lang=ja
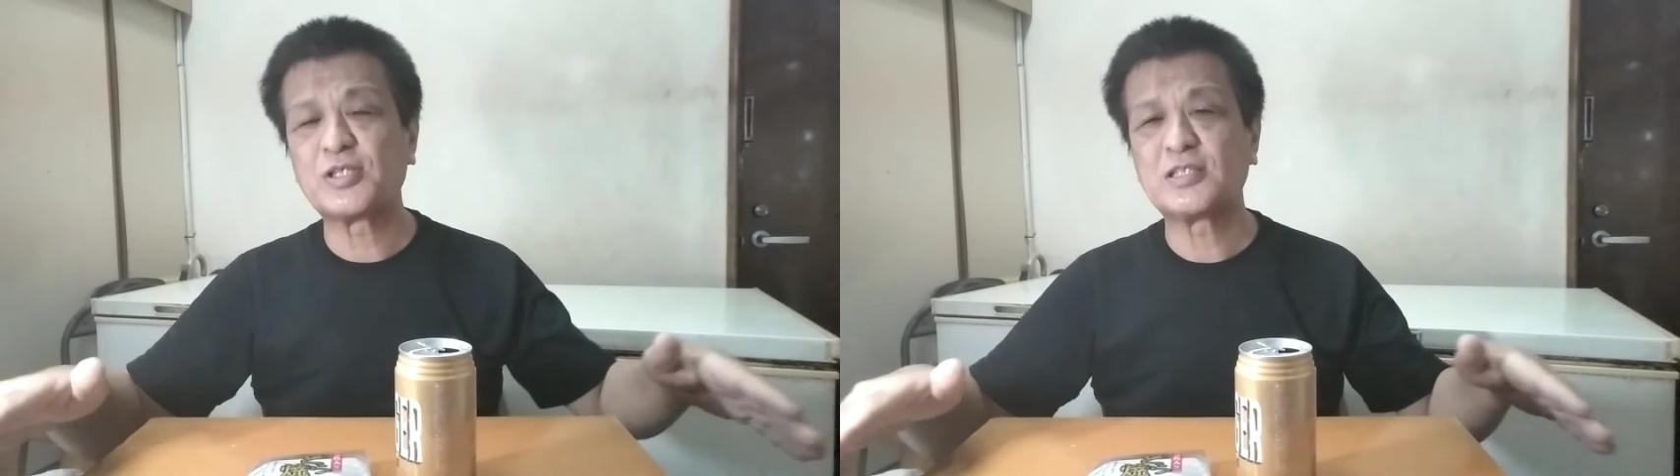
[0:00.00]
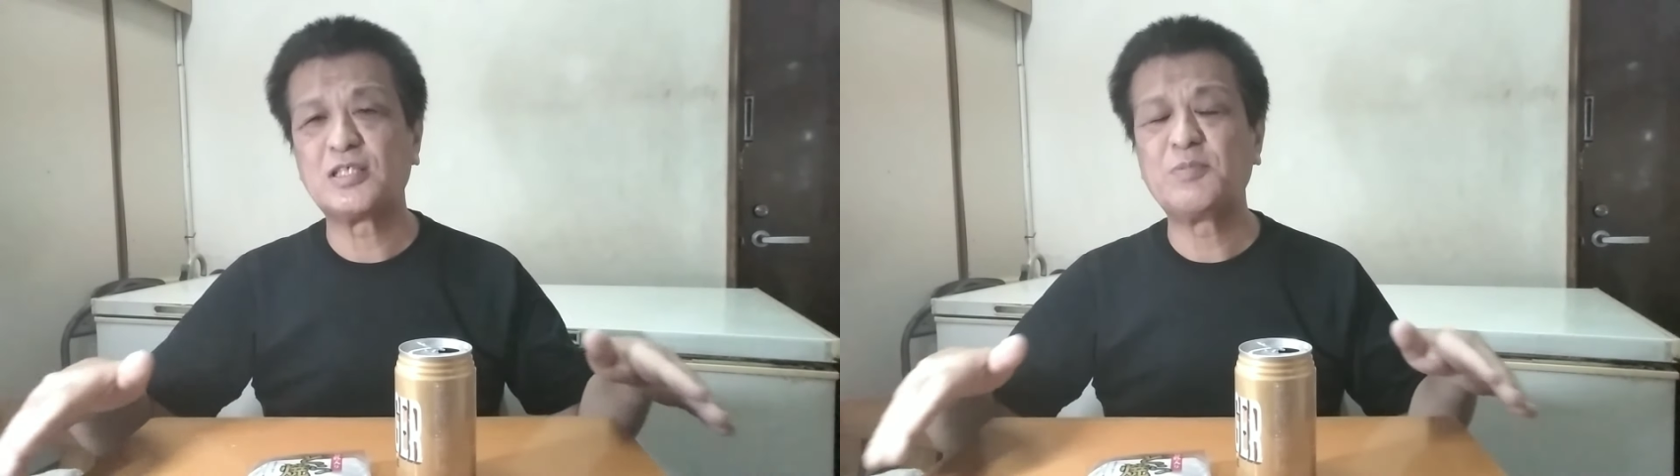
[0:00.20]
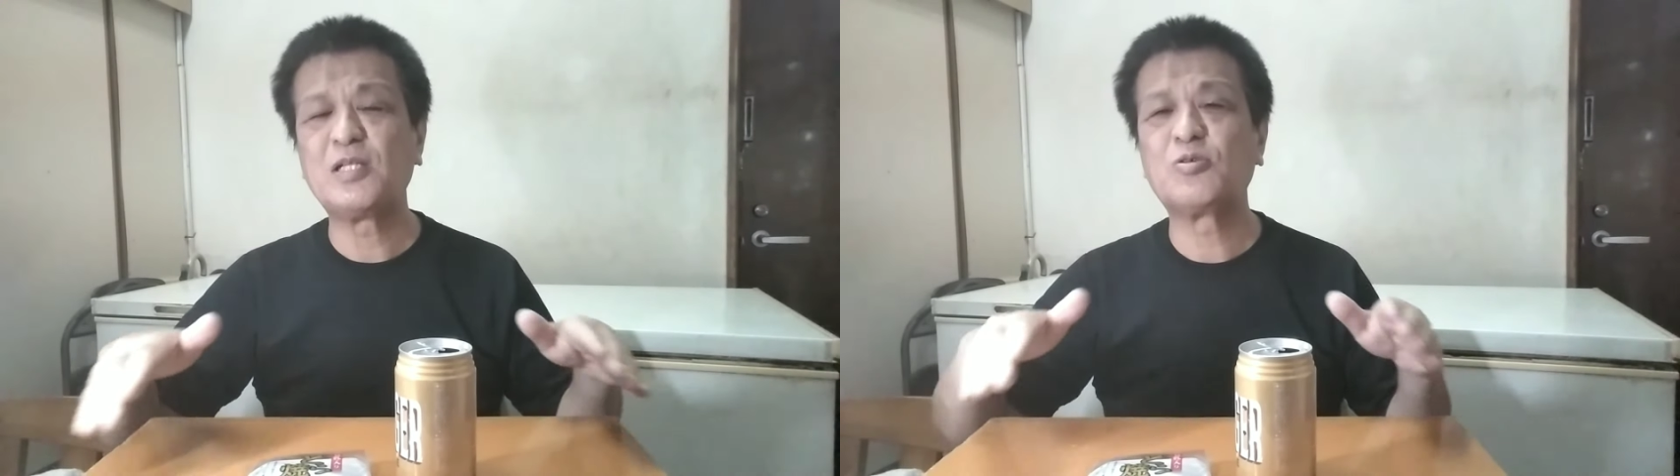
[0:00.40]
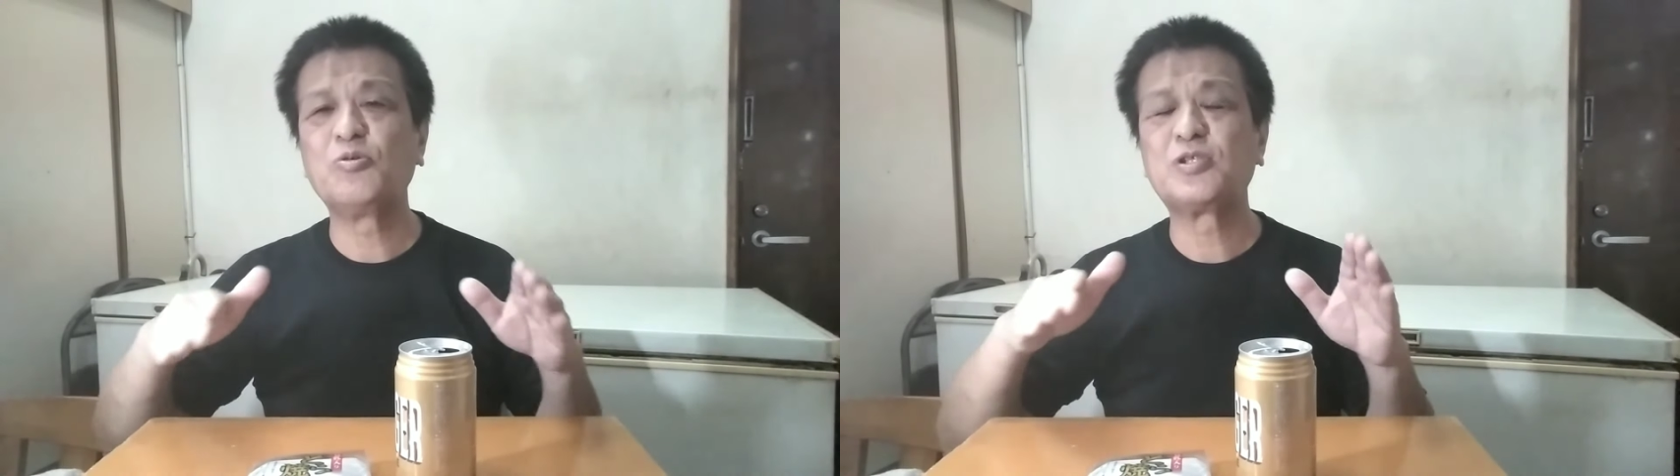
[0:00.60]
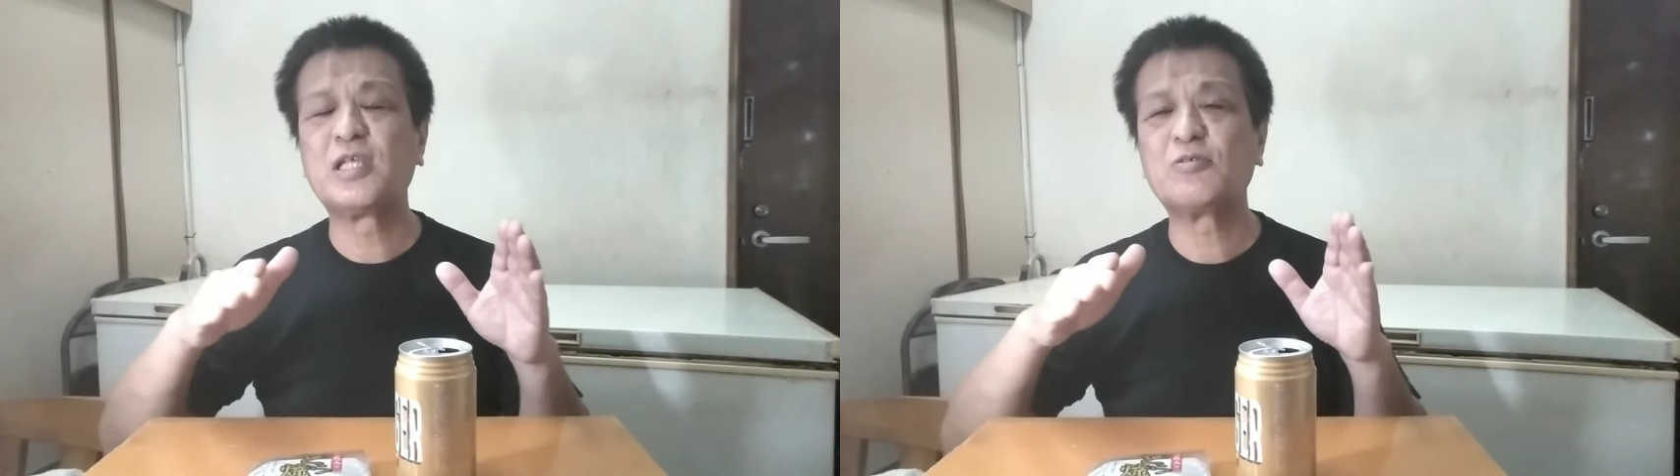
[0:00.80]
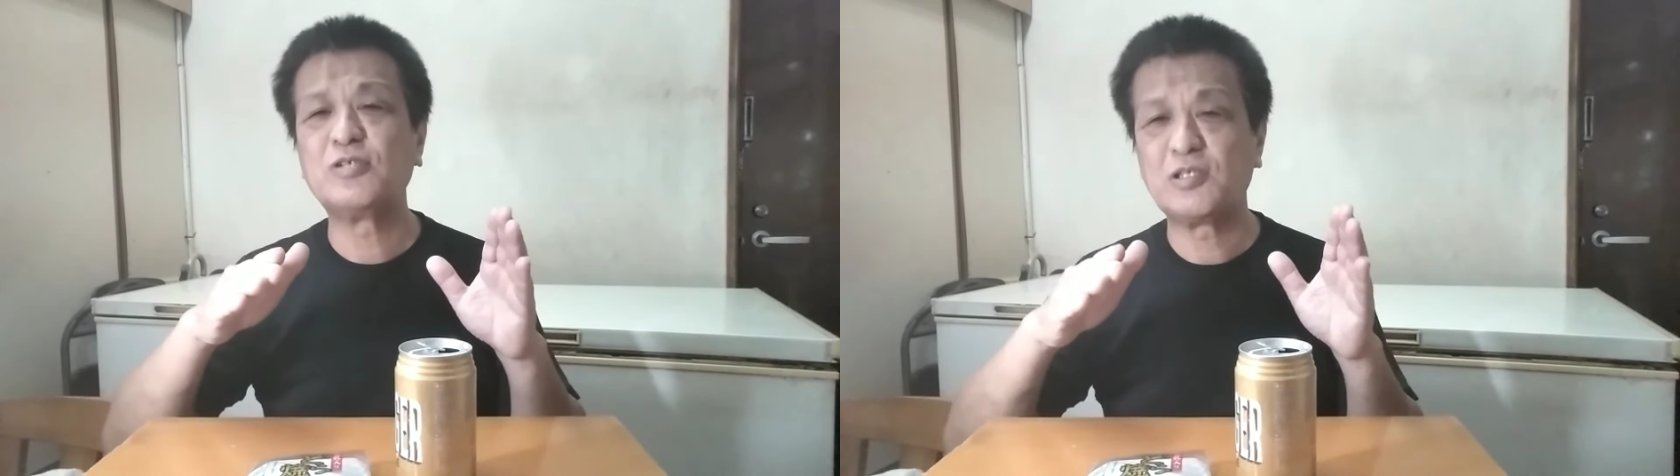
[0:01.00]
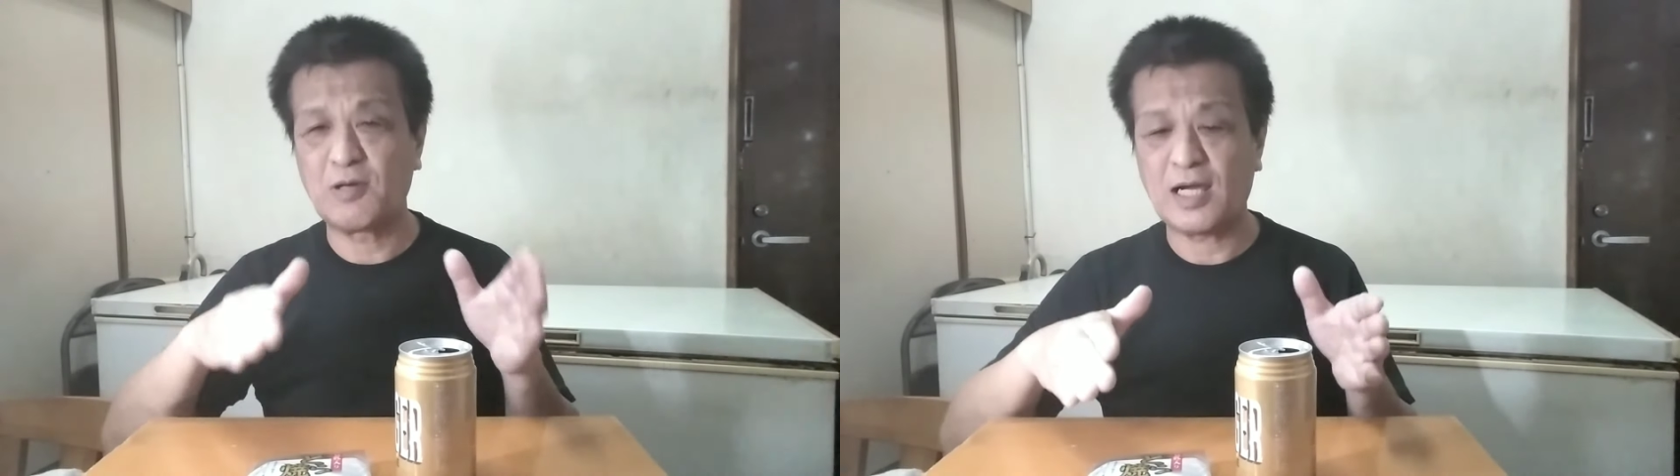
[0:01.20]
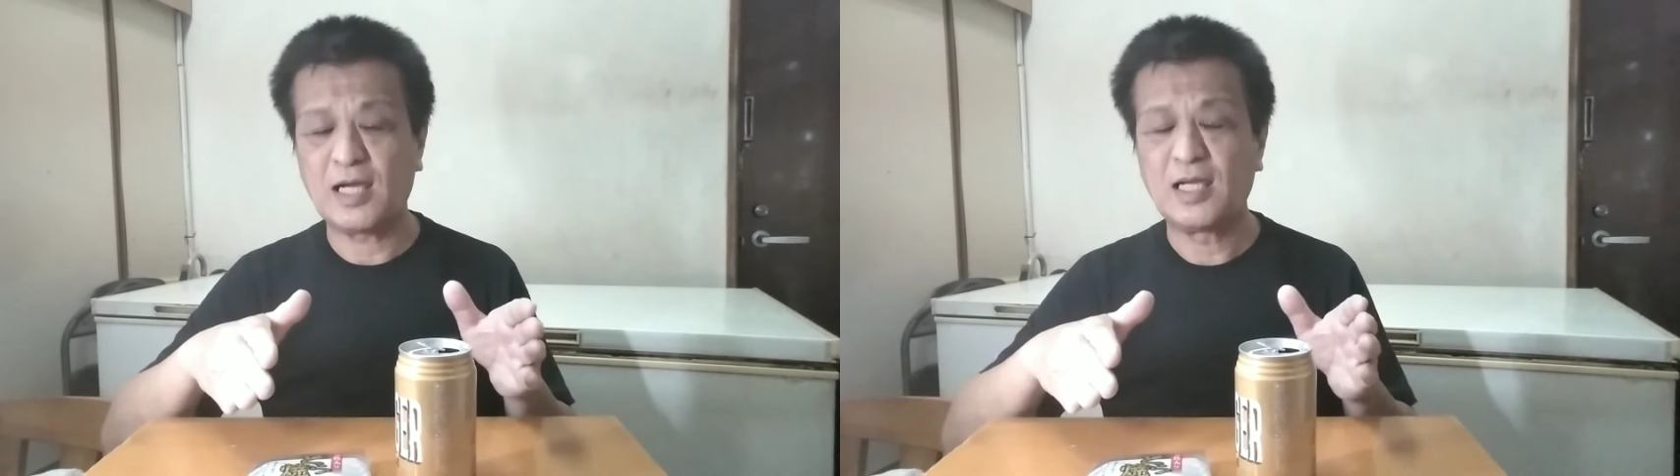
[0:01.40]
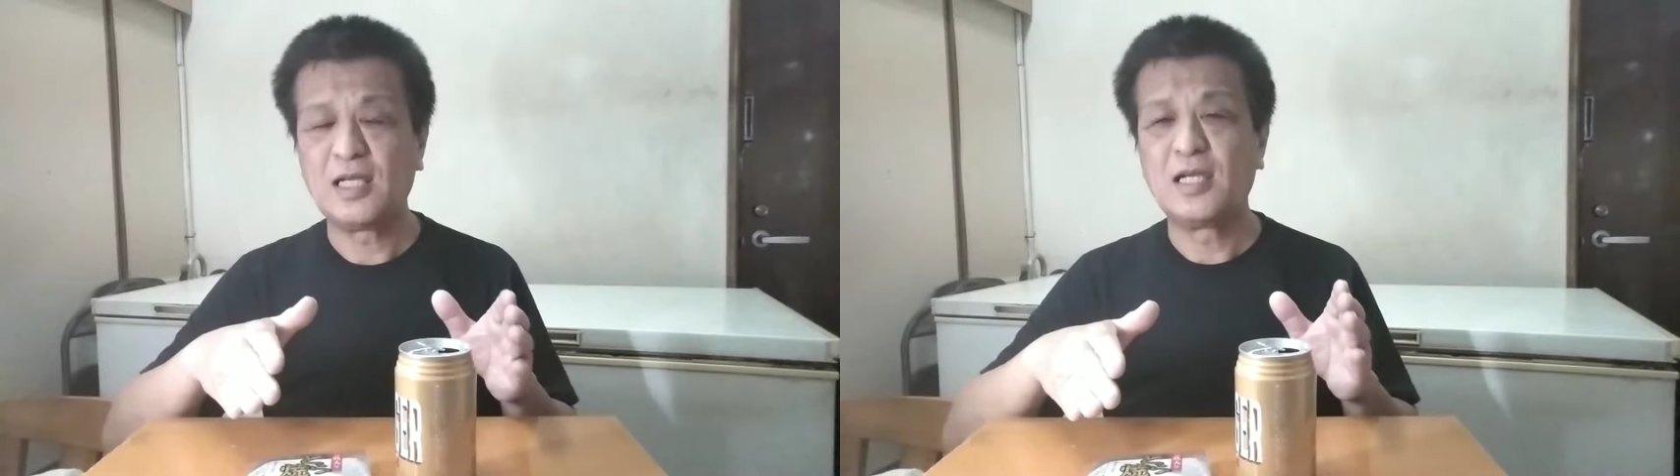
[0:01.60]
たちに弁当を売っていくには